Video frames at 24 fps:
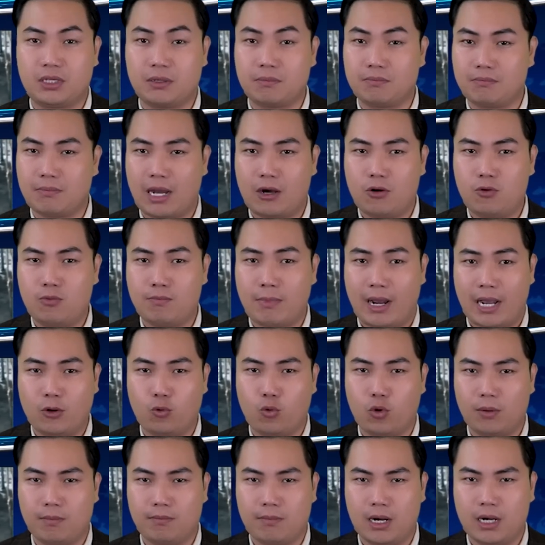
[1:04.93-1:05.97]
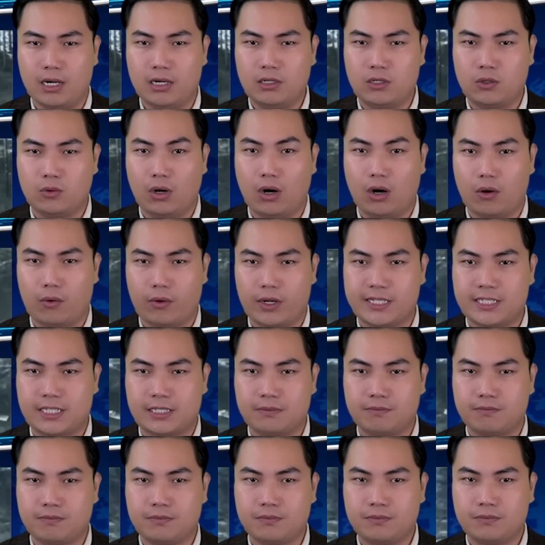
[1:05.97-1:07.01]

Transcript: tình báo mã nguồn mở của Oris,